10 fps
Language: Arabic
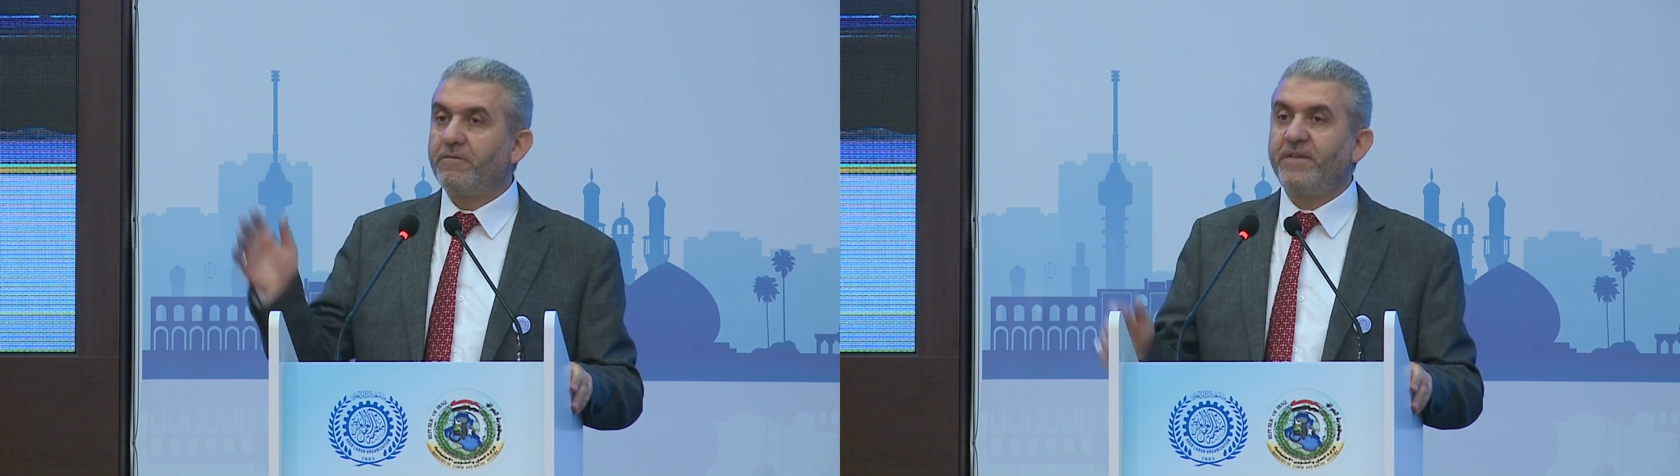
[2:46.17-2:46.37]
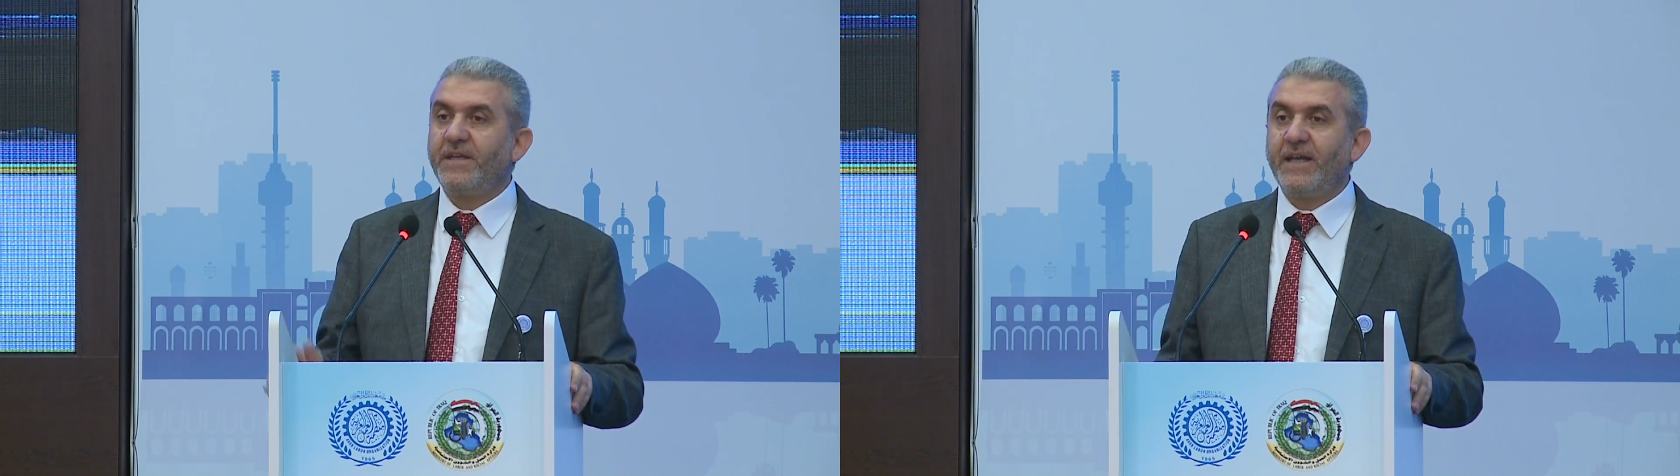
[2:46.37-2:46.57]

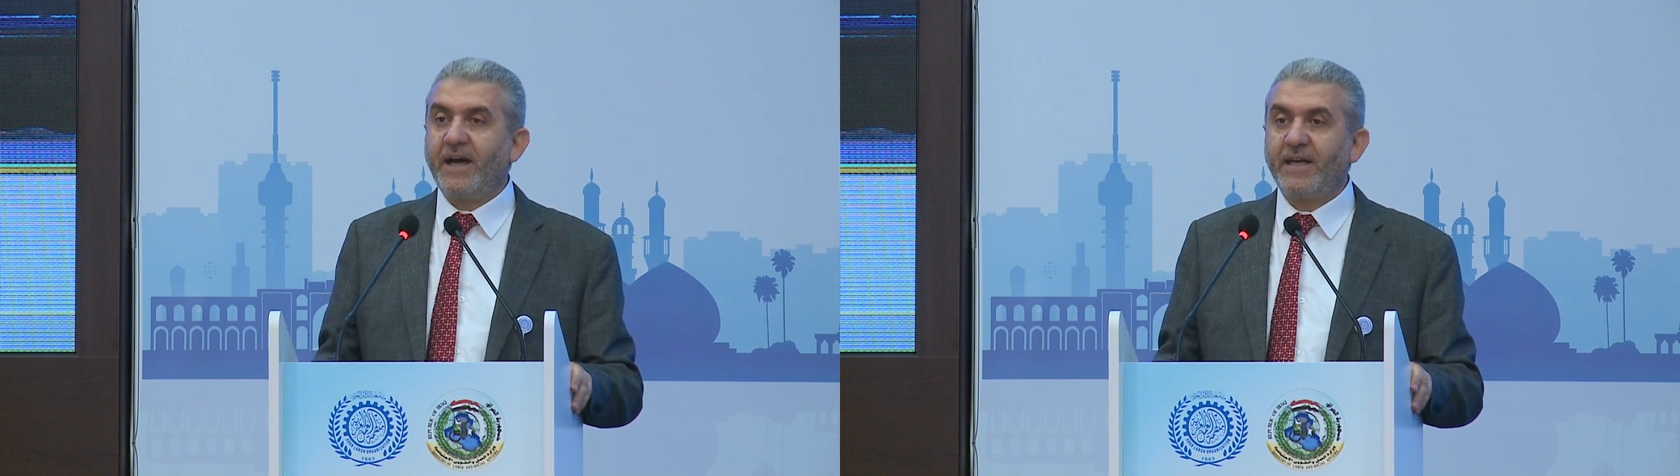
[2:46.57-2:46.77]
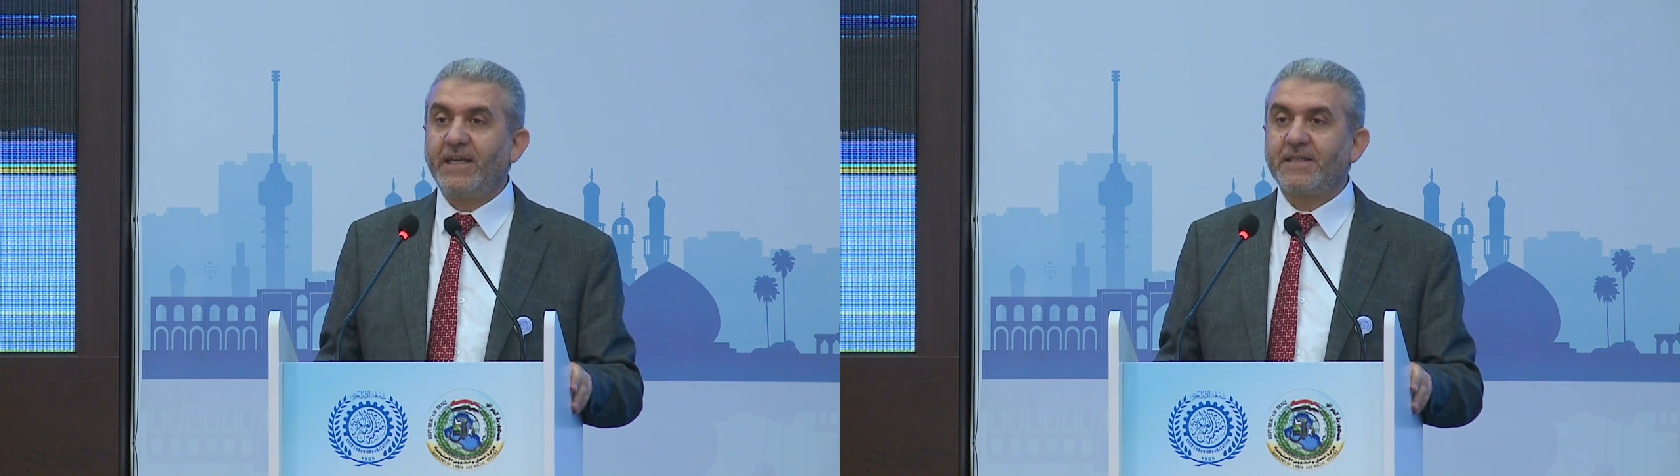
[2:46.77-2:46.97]
في
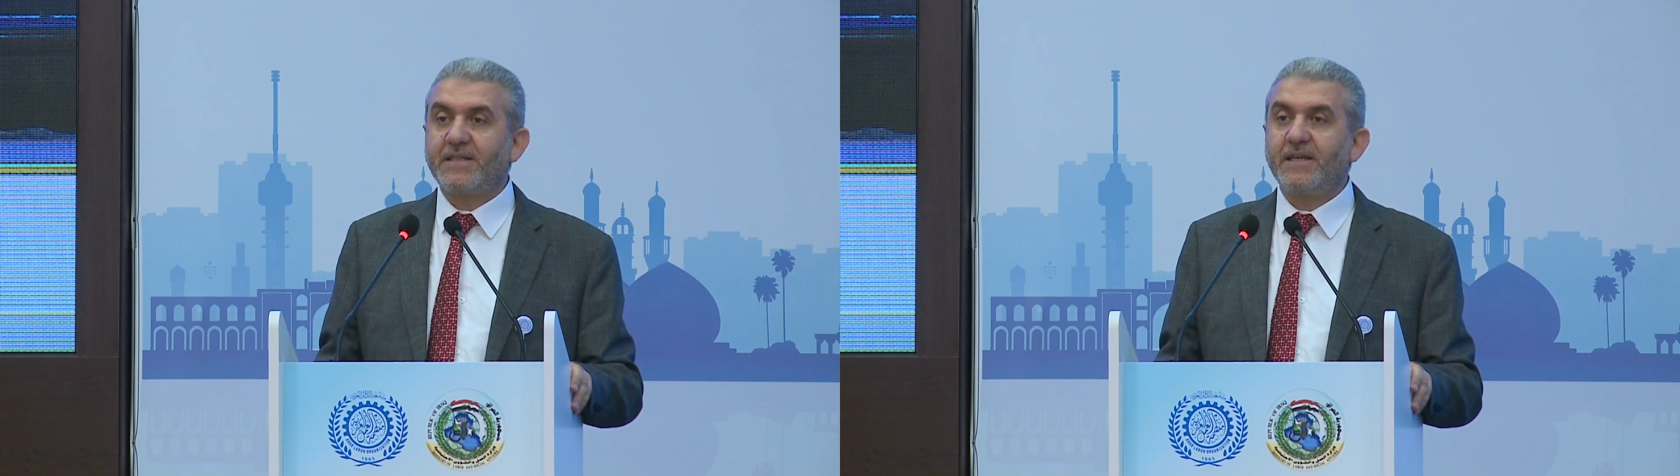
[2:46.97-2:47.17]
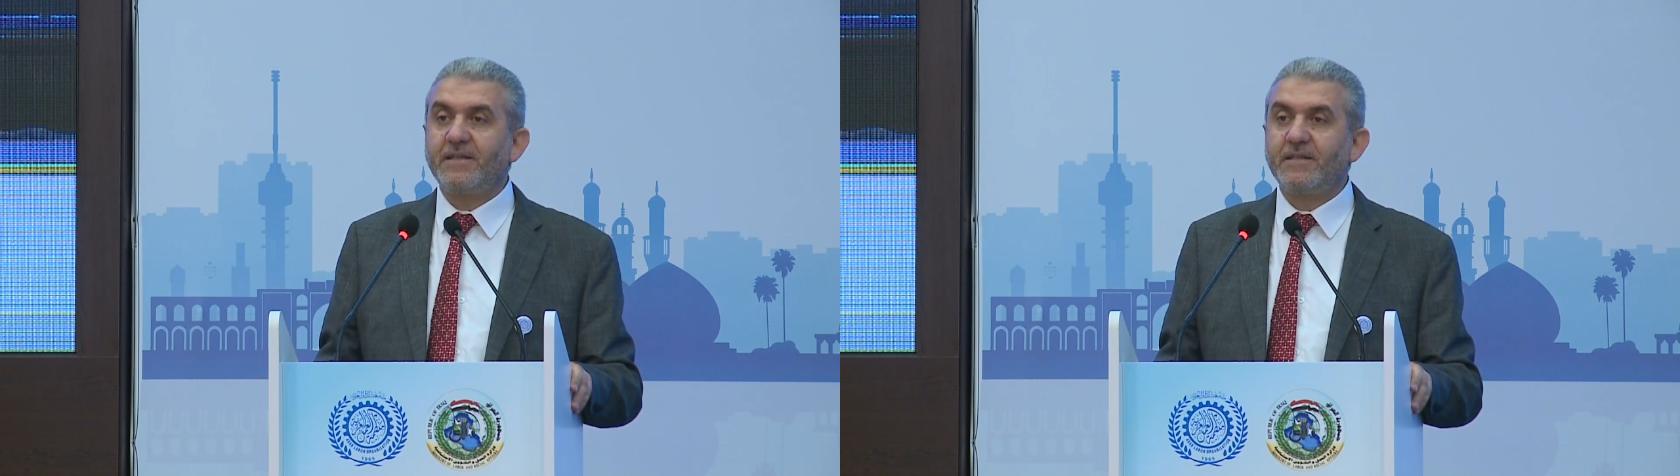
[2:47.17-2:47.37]

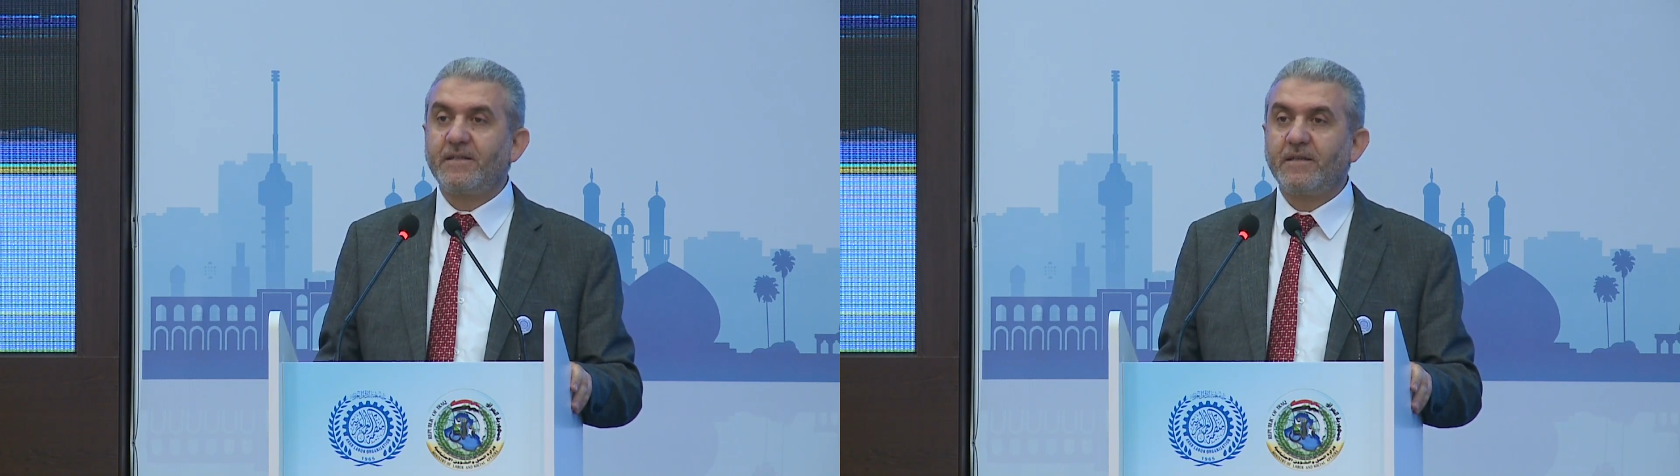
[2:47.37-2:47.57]
ناحيه